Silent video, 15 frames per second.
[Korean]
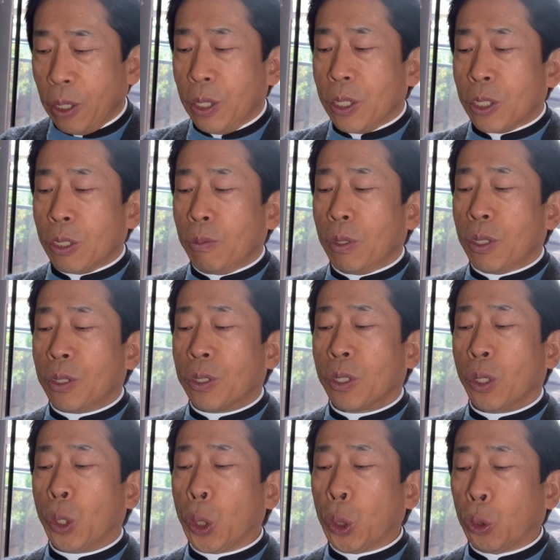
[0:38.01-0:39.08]

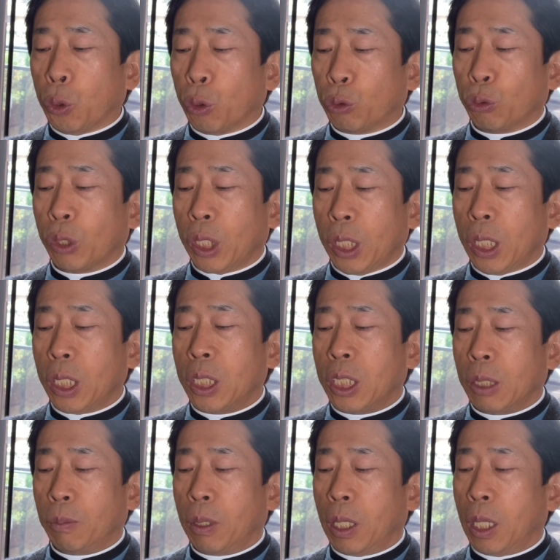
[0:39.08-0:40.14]
있으면서 도둑이
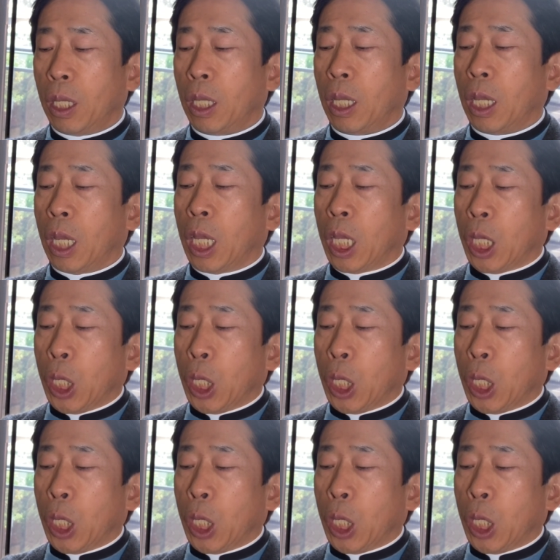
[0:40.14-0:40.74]
집에